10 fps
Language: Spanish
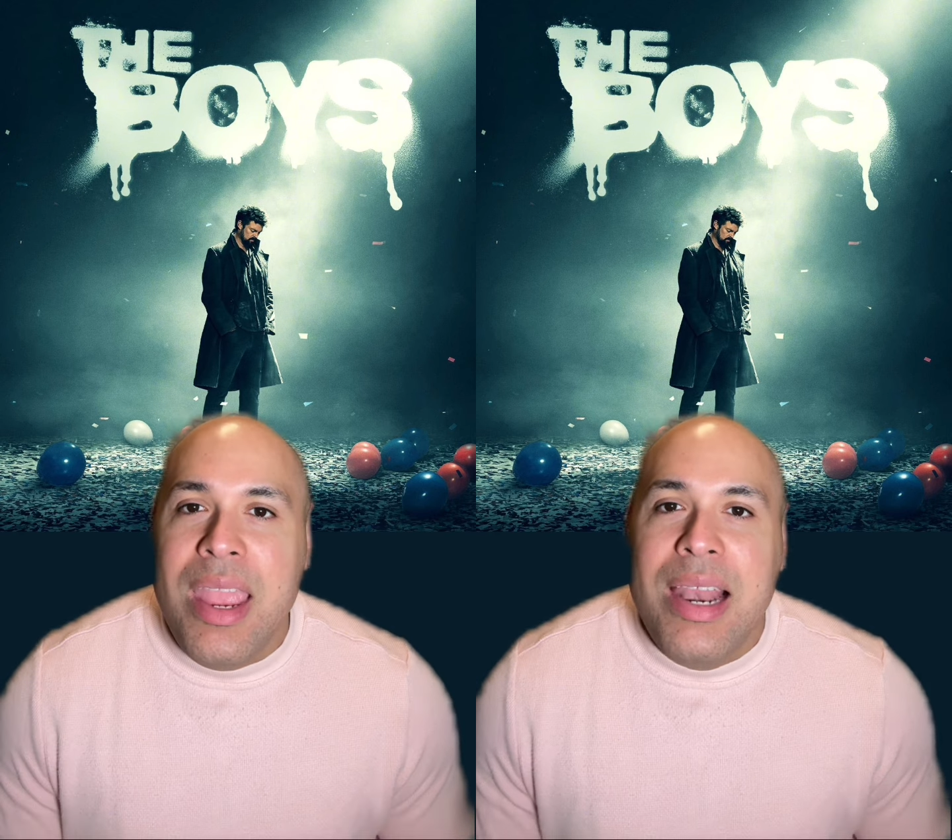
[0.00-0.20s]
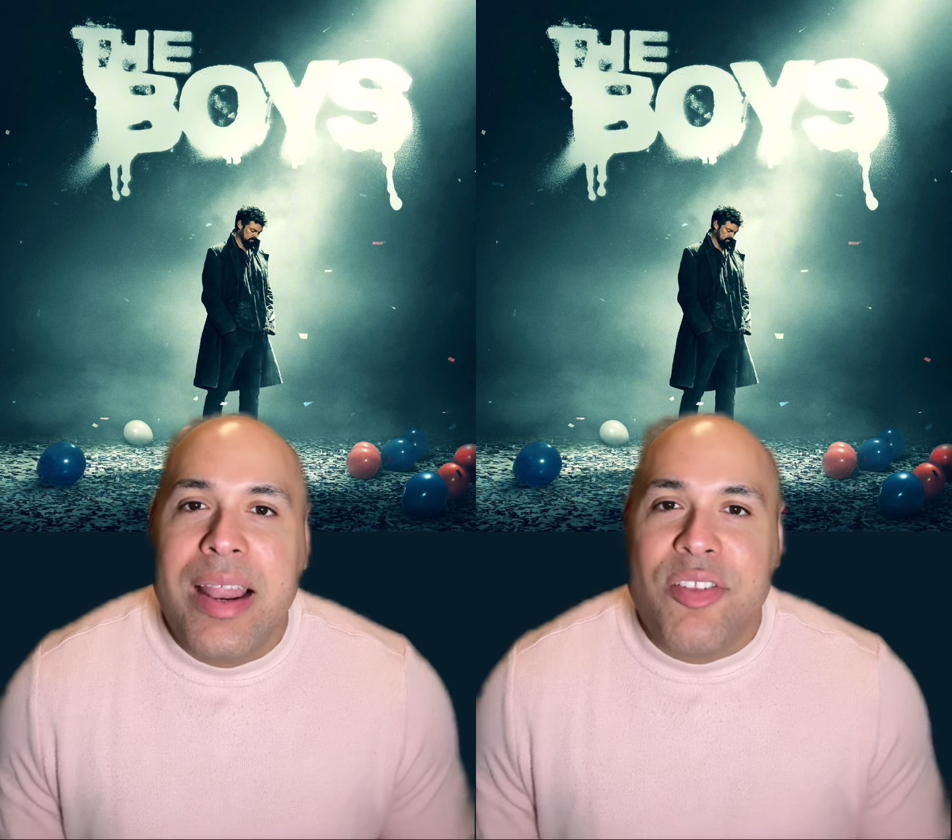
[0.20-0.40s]

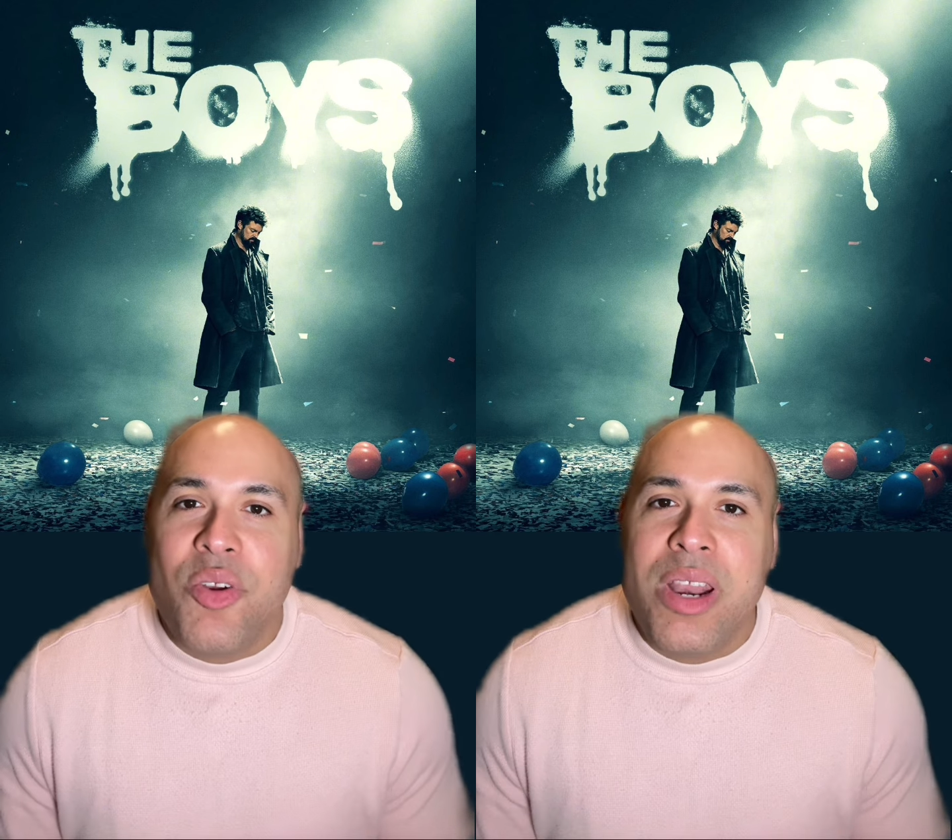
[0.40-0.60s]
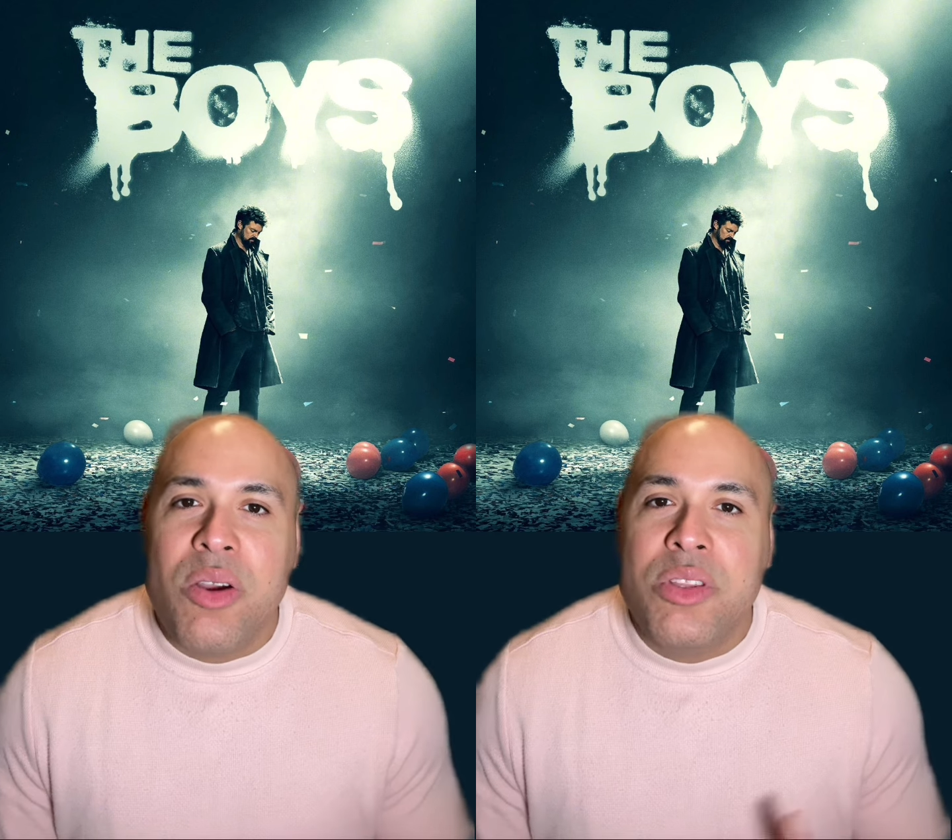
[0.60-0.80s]
La
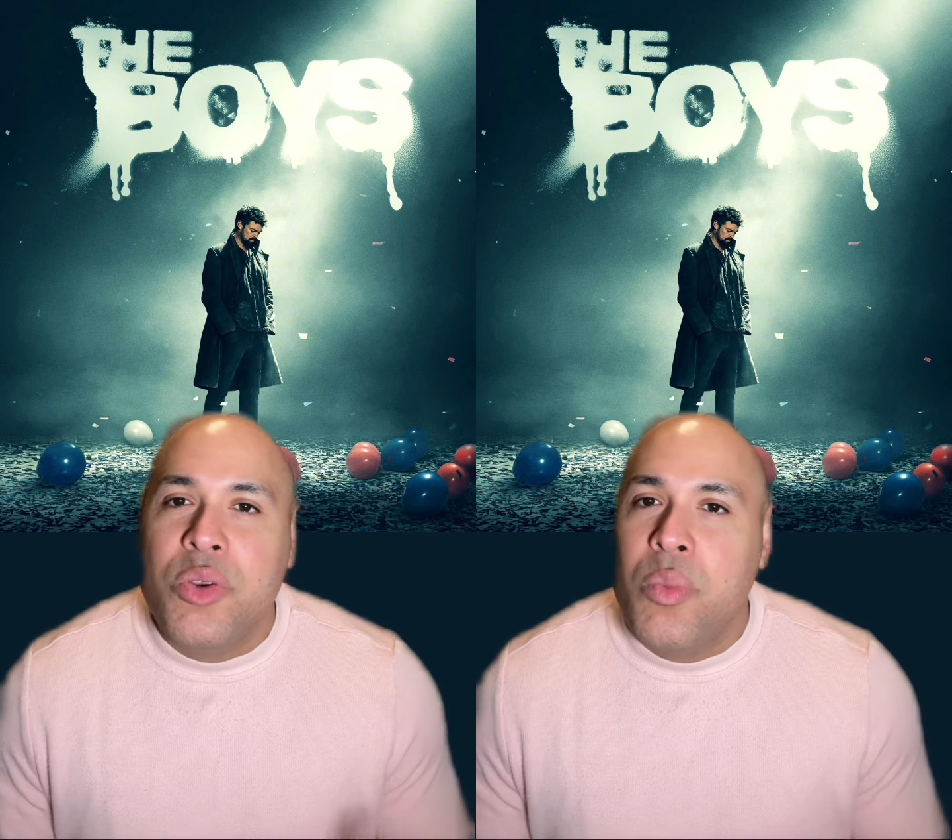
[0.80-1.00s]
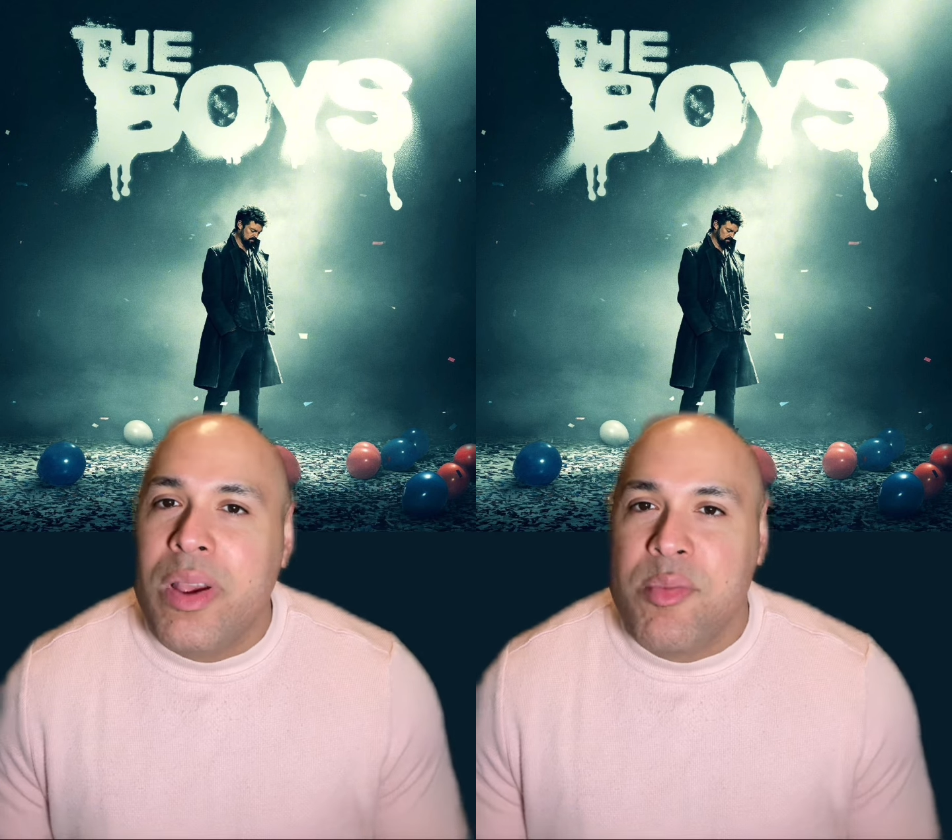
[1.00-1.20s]
historia
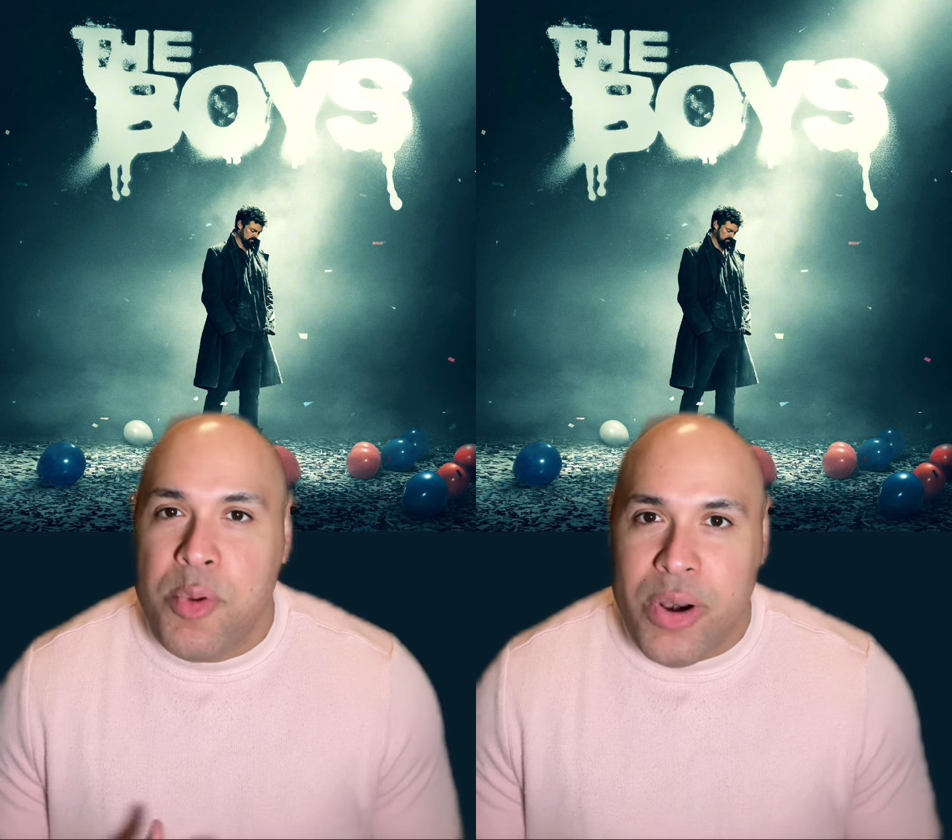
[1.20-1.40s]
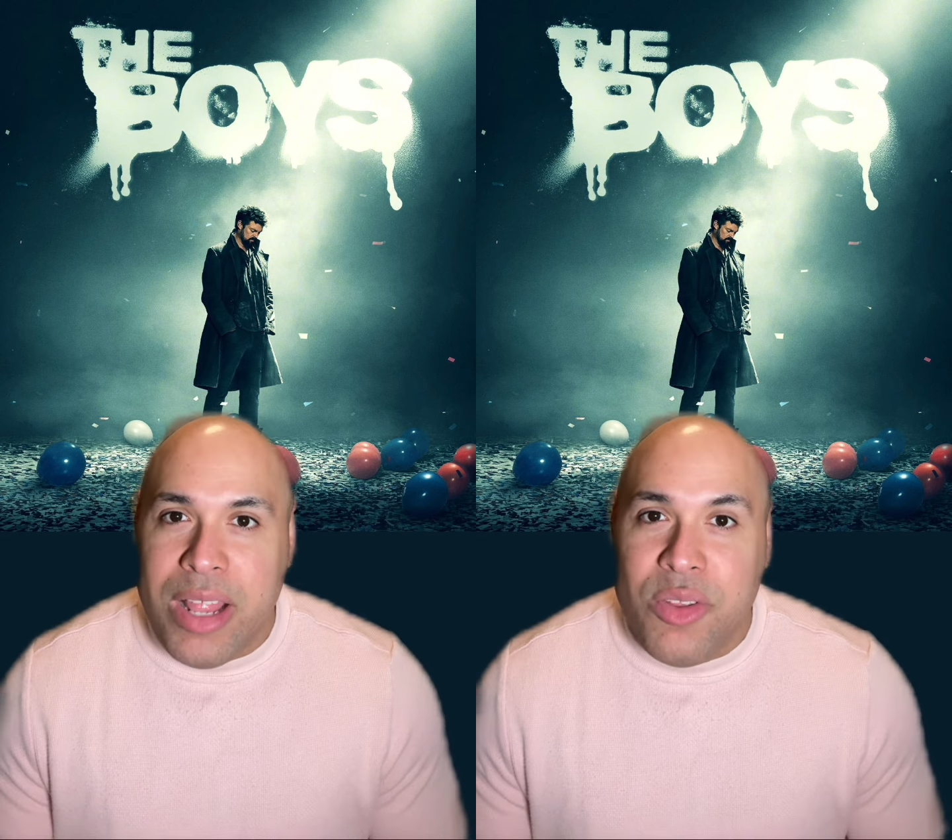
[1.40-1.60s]
continúa
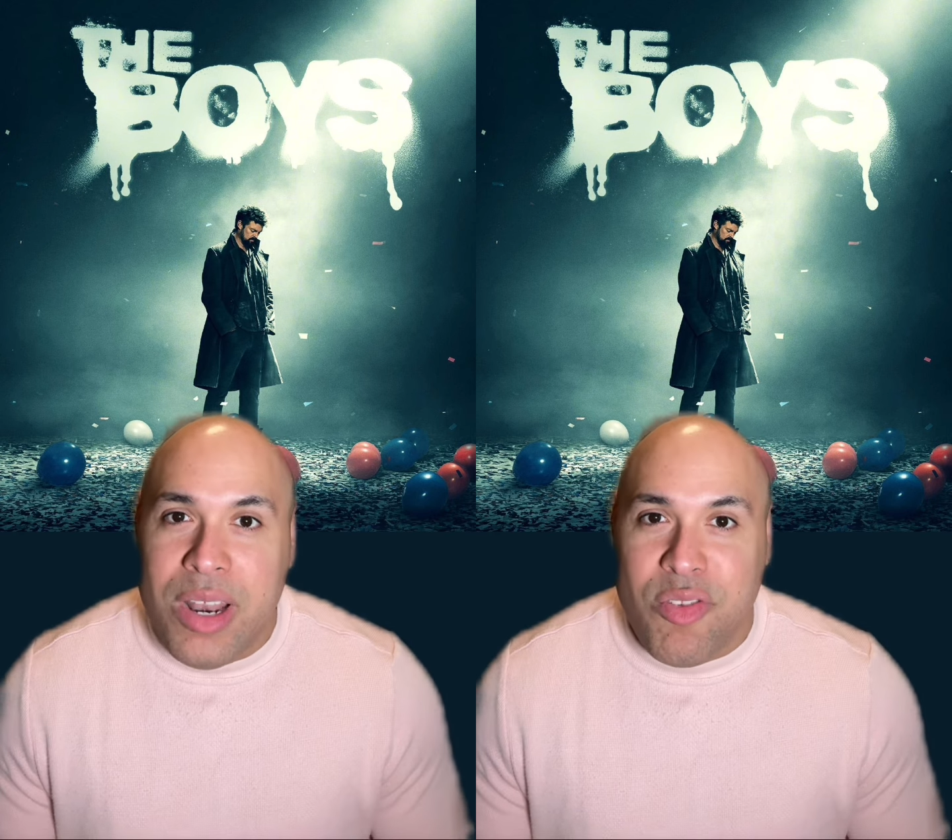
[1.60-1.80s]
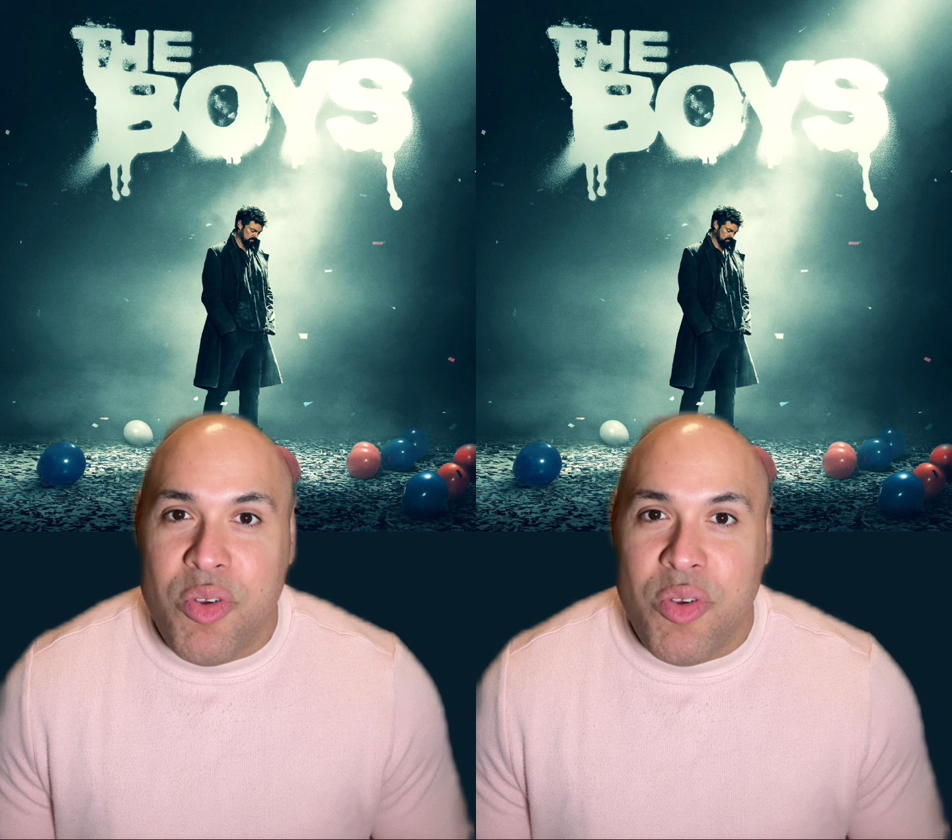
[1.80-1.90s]
explorando las